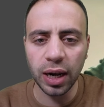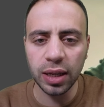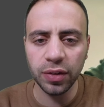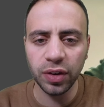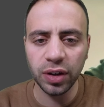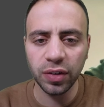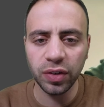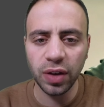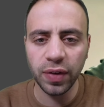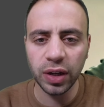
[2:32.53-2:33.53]
Ihr seht das
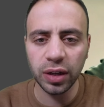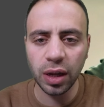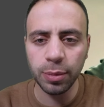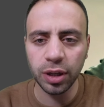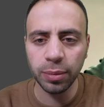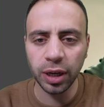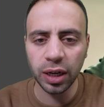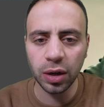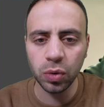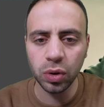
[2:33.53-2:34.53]
hier, wenn ich da mit dem
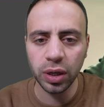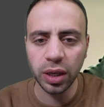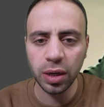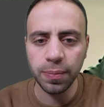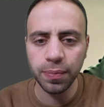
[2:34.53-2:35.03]
Regler hochgehe.